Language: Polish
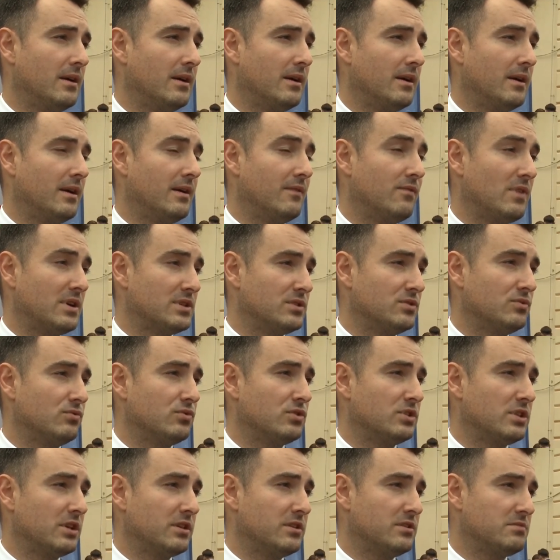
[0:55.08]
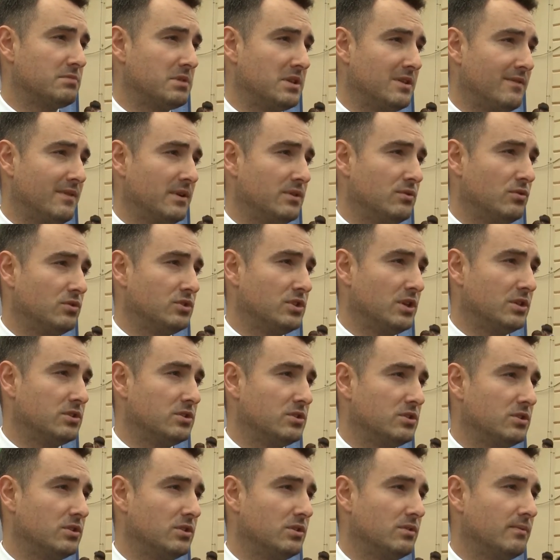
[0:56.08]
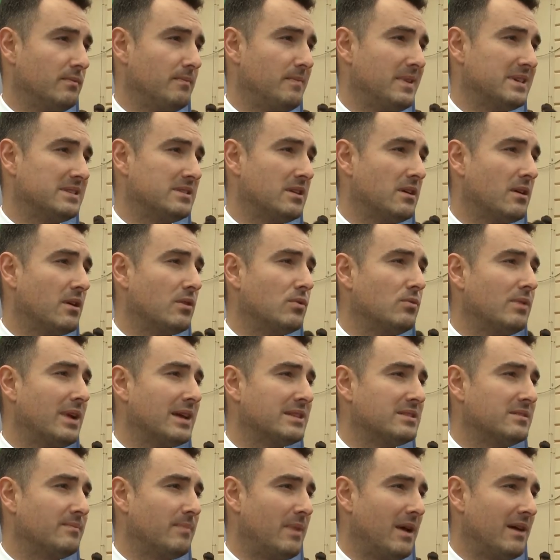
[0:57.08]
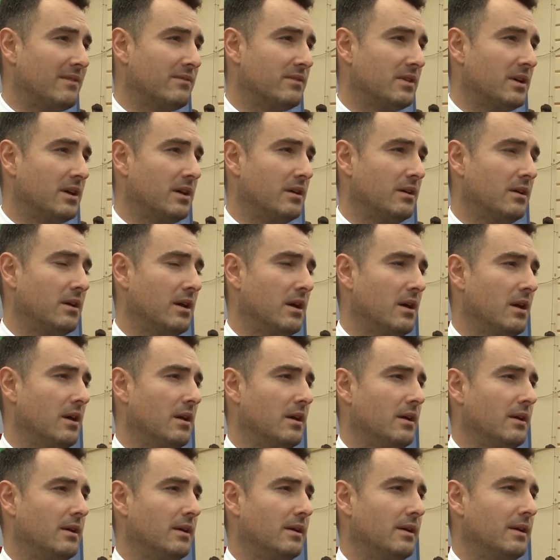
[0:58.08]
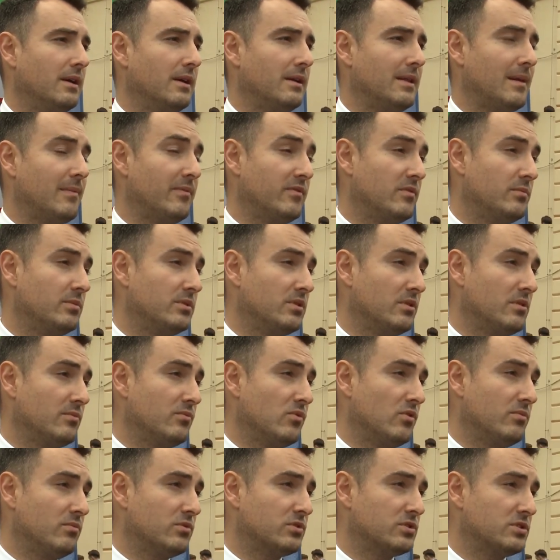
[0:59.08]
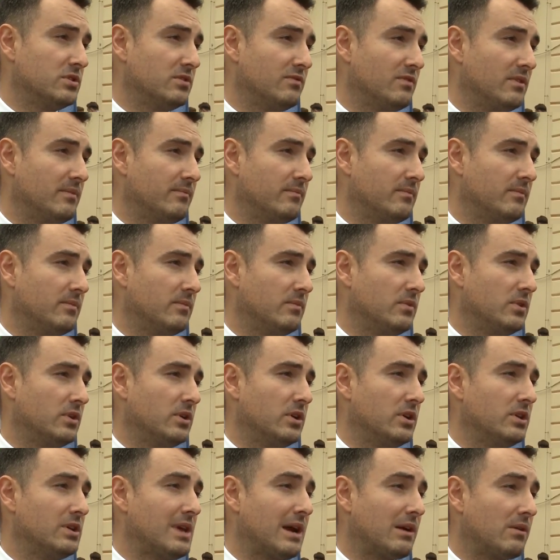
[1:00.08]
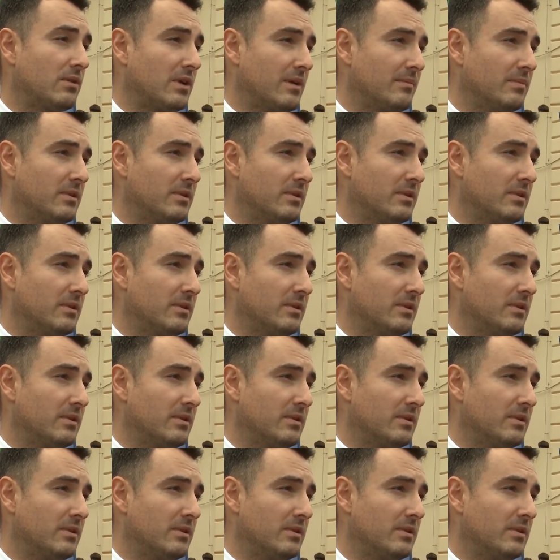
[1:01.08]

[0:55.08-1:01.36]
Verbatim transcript: e, własny użytek i sprzedawać do sieci. Bez tej regulacji prawnej e, na pewno by to nie było możliwe. E, jak ona